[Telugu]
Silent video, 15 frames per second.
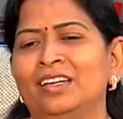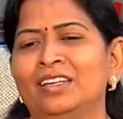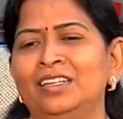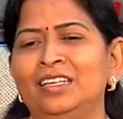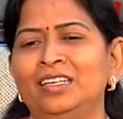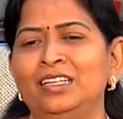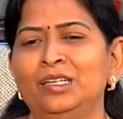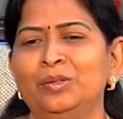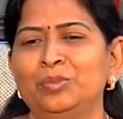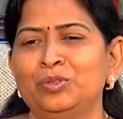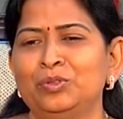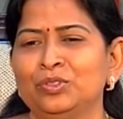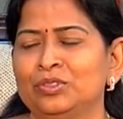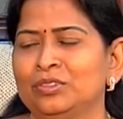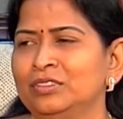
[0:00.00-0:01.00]
నేనేమో
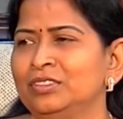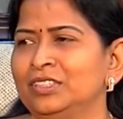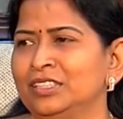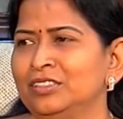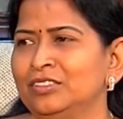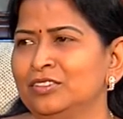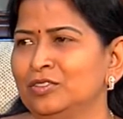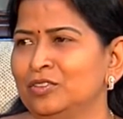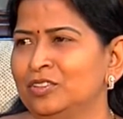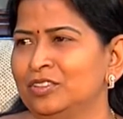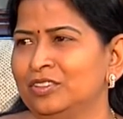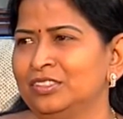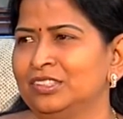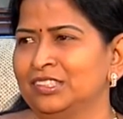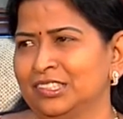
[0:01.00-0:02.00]
వద్దు ఎందుకు
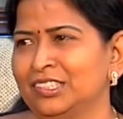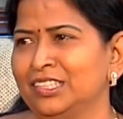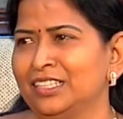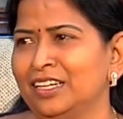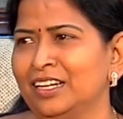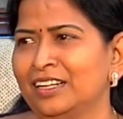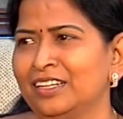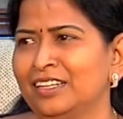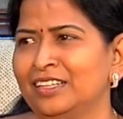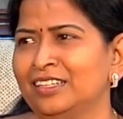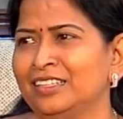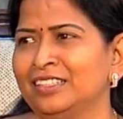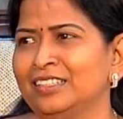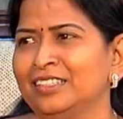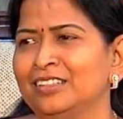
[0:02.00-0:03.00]
సింగిల్ కదా
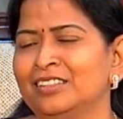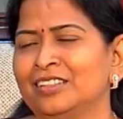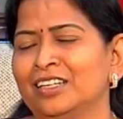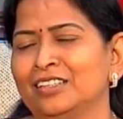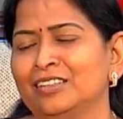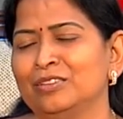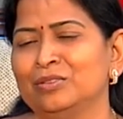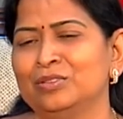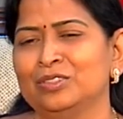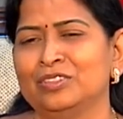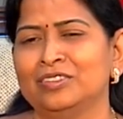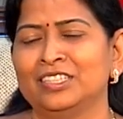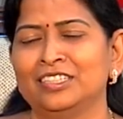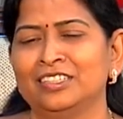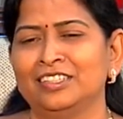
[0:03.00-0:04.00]
ఎందుకు అంత
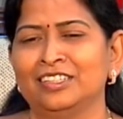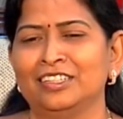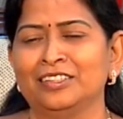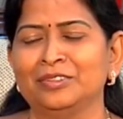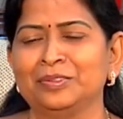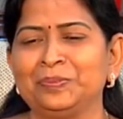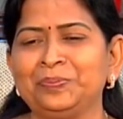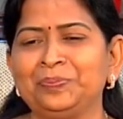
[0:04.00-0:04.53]
దూరం అంటాను నేను